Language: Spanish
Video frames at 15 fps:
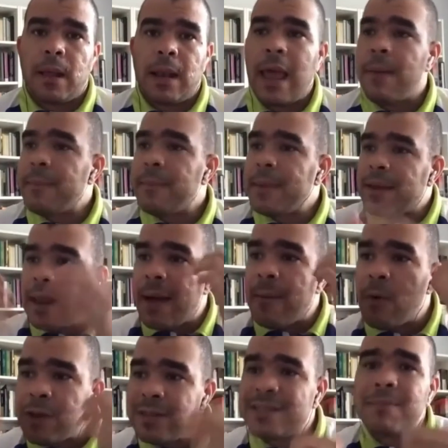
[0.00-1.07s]
La,
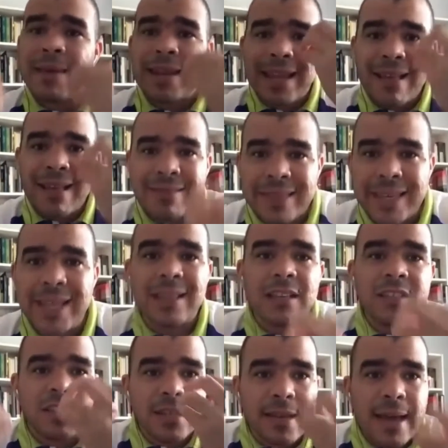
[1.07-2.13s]
bolsa mercantil
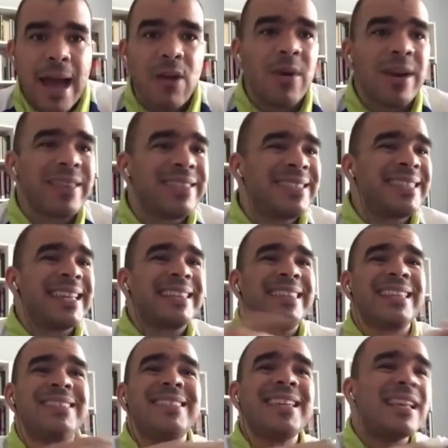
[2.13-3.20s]
de Chicago es
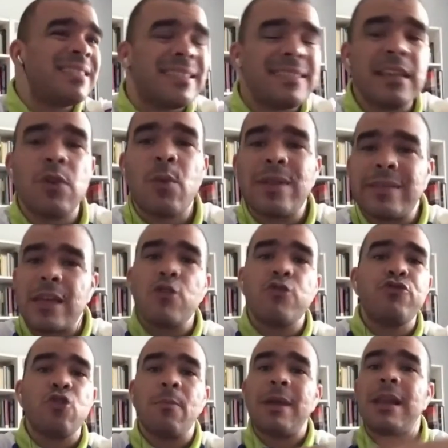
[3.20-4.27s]

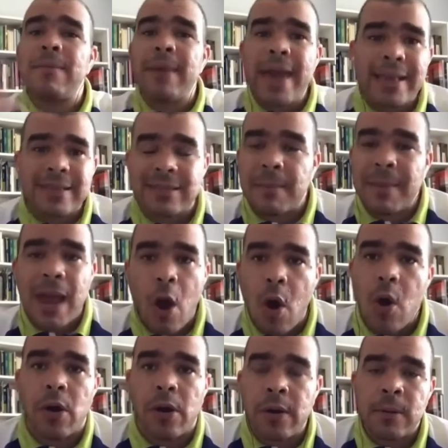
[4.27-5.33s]
758 mil veces
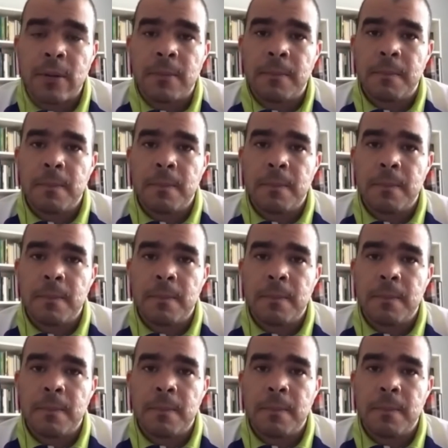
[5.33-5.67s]
mejor,